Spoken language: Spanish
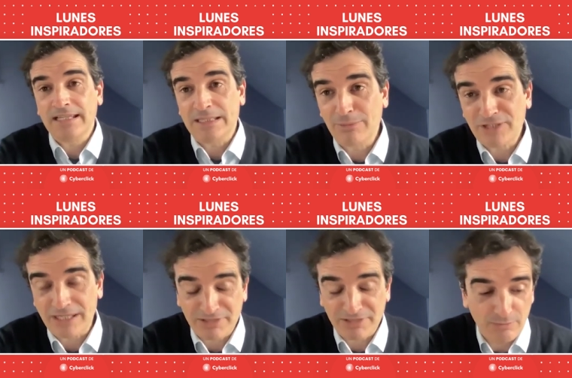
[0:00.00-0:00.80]
Y vamos
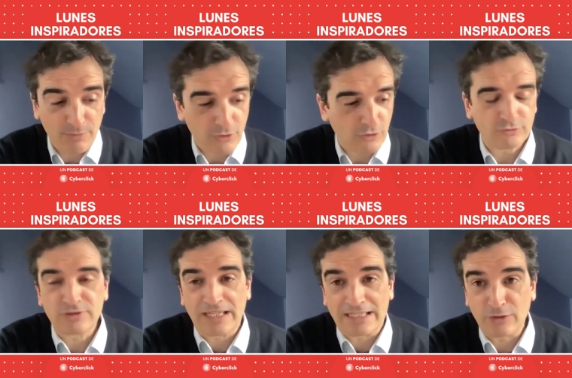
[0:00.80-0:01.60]
a revisar un poco
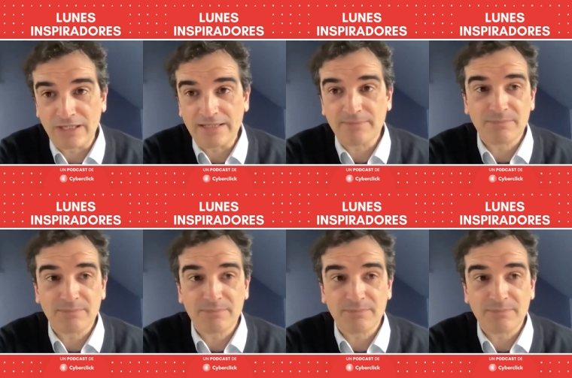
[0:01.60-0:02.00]
tu trayectoria.